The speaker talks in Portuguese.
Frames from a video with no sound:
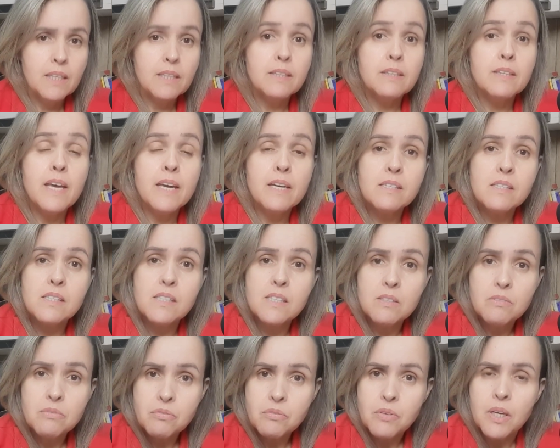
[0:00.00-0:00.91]

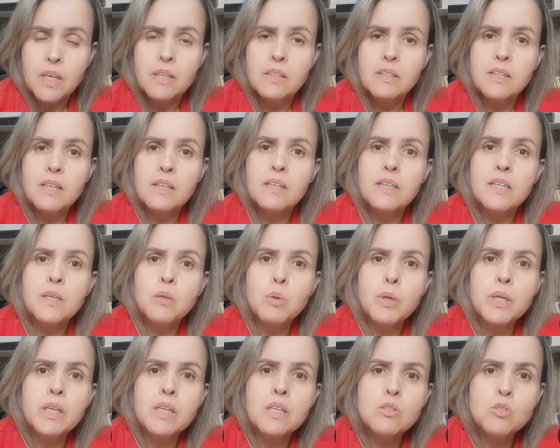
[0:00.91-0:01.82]
Desta feita,
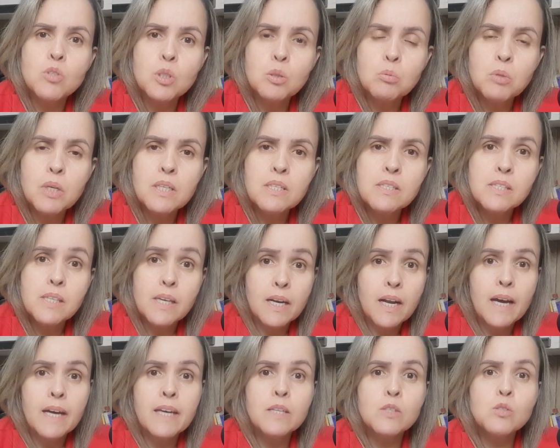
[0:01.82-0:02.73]
eu acredito que ele
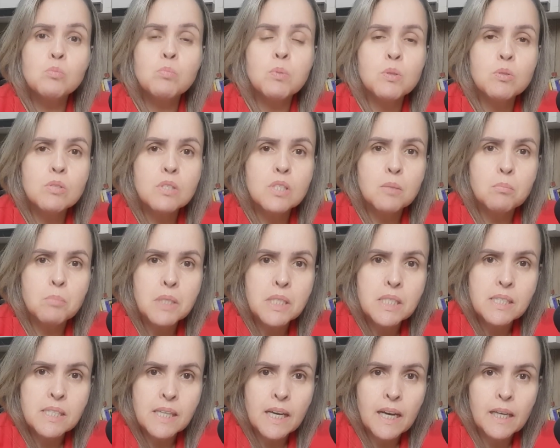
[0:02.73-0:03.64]
será
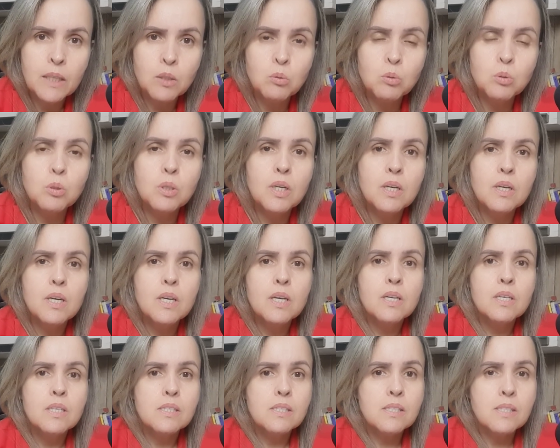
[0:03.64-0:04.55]
responsabilizado,
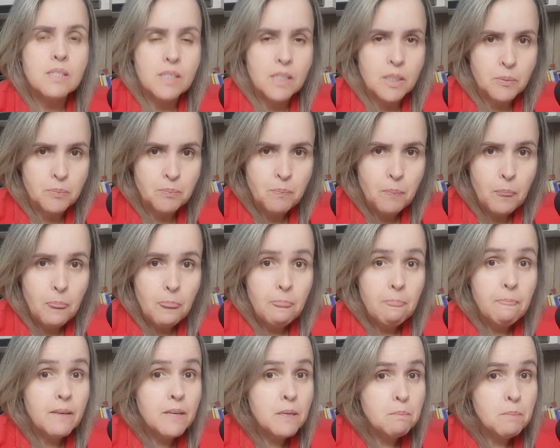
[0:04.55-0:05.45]
sim.
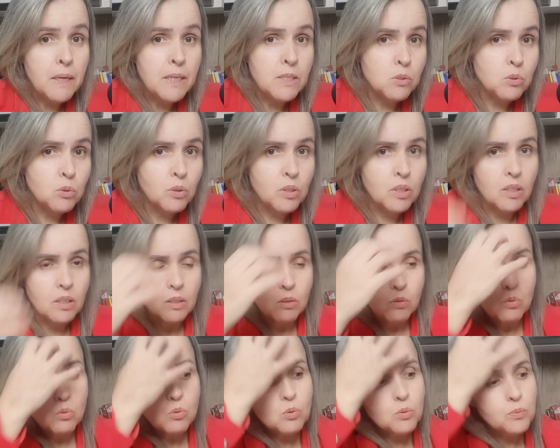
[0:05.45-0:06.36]
E mais do que
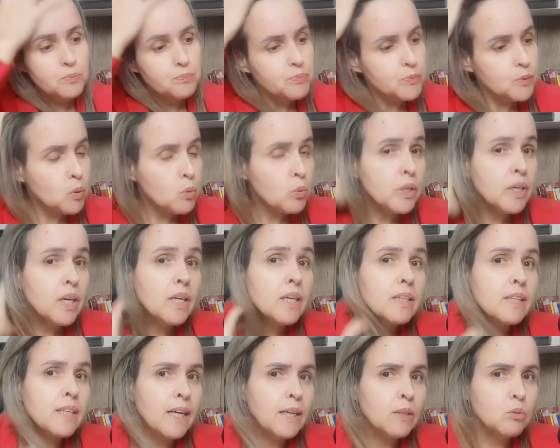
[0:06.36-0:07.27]
isso, o que
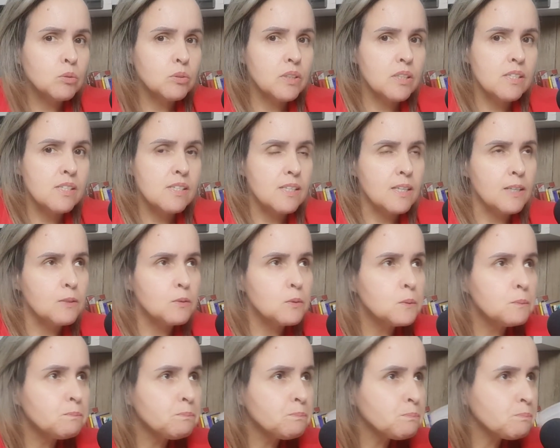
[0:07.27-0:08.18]
está acontecendo?